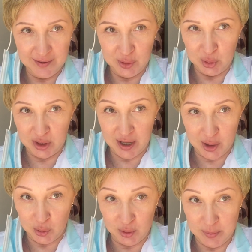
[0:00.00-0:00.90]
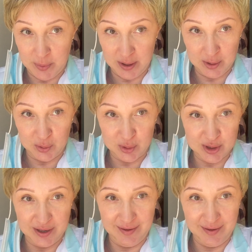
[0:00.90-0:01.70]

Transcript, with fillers: но корон не похоже.